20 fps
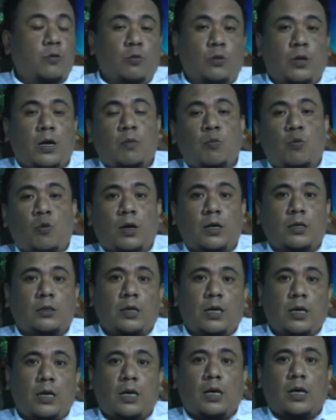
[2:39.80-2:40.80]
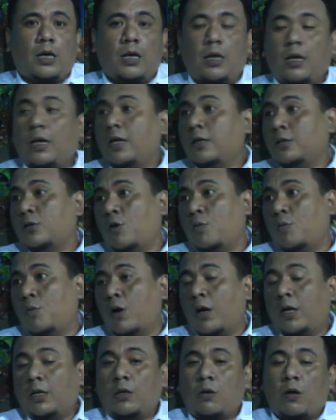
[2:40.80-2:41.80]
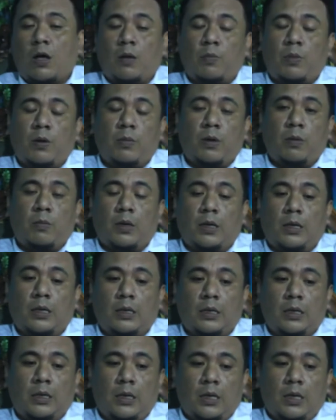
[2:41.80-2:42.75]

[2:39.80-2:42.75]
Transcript: diundang bukan saya sombong atau apa memang